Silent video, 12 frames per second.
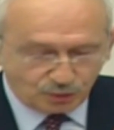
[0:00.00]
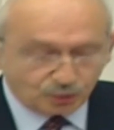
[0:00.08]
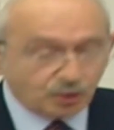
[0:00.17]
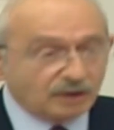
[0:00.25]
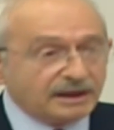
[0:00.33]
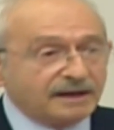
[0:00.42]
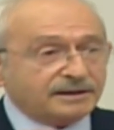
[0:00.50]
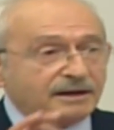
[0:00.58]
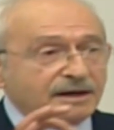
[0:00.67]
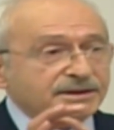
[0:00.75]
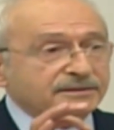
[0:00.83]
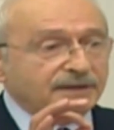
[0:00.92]
dolar
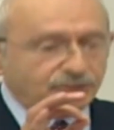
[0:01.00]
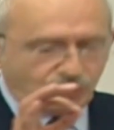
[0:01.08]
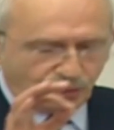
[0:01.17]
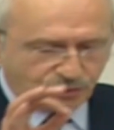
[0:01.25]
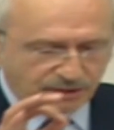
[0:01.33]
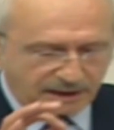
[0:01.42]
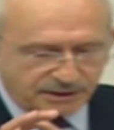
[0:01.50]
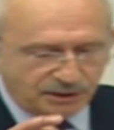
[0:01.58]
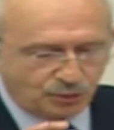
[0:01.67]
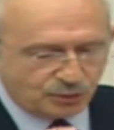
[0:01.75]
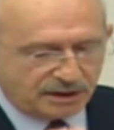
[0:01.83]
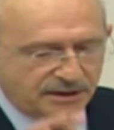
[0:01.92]
karşısında Türk lirası
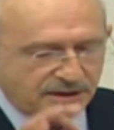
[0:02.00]
yüzde